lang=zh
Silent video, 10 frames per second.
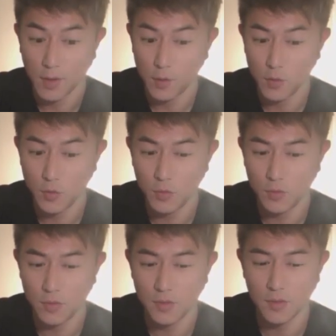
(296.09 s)

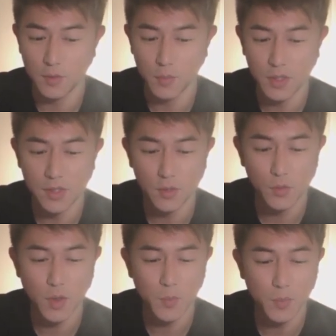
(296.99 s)
什么意思？
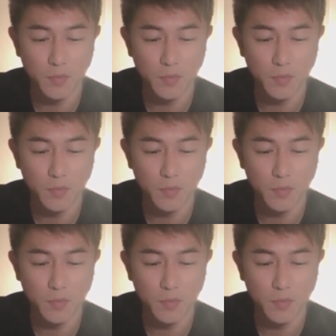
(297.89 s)
摔不